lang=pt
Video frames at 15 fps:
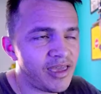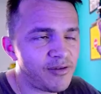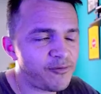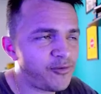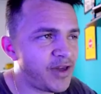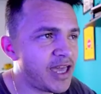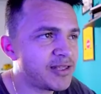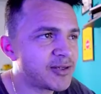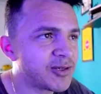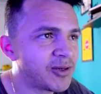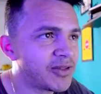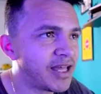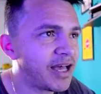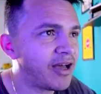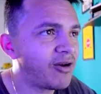efeitos,
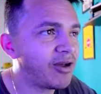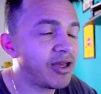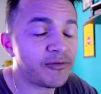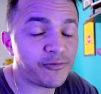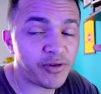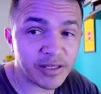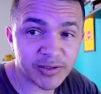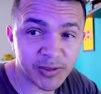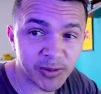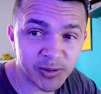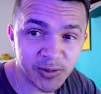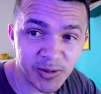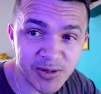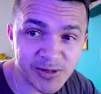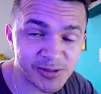sonar, efeitos
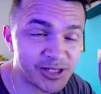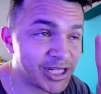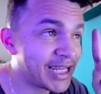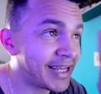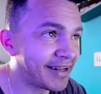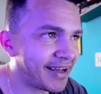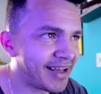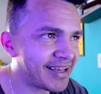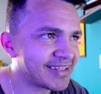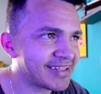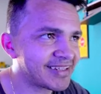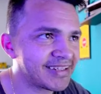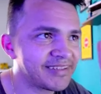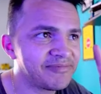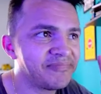sonoros de
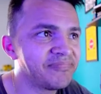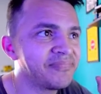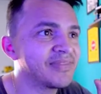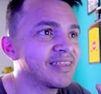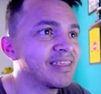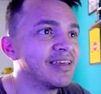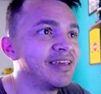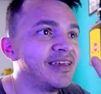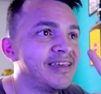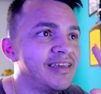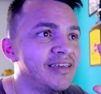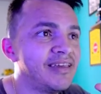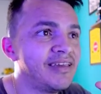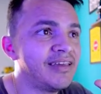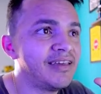graça,
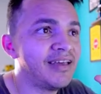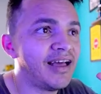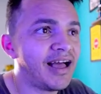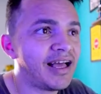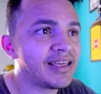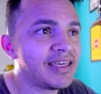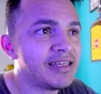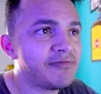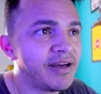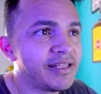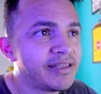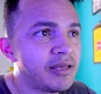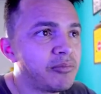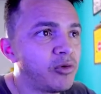e aqui vai ter